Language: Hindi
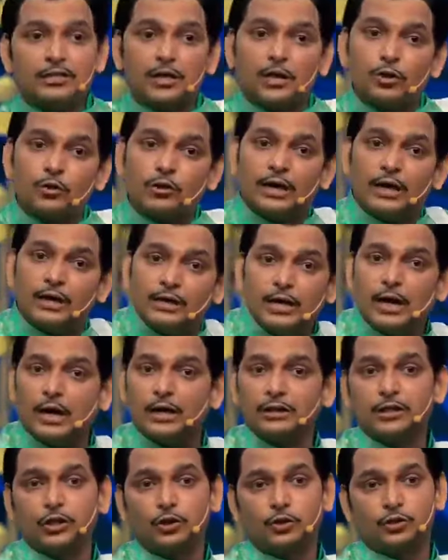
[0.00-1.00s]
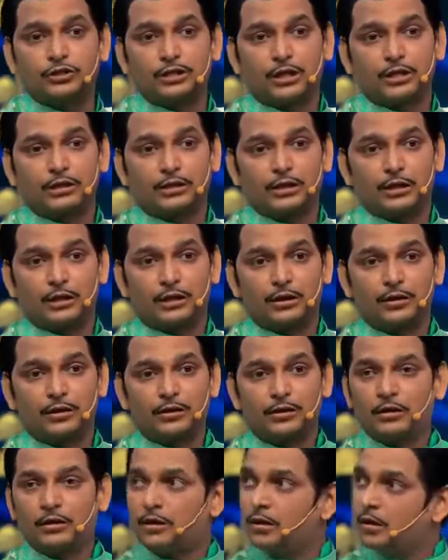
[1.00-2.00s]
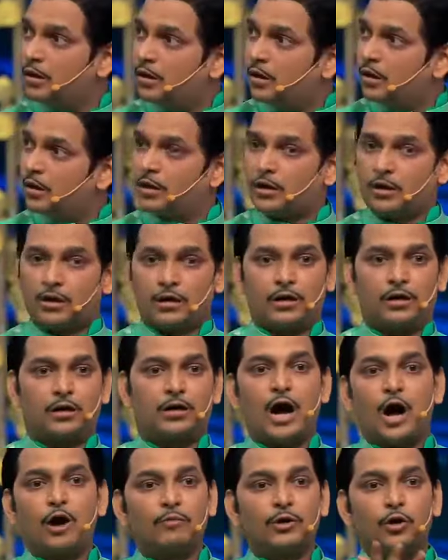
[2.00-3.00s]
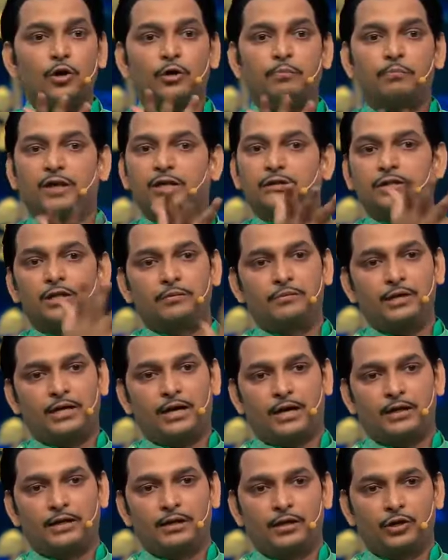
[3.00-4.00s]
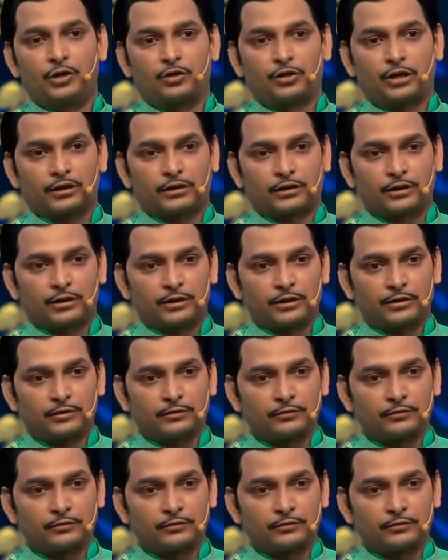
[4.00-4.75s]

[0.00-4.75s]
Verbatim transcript: से लोग खाली हाथ लौट जाते हैं गांव में लोग बर्तन भी खाली नहीं लौटाते हैं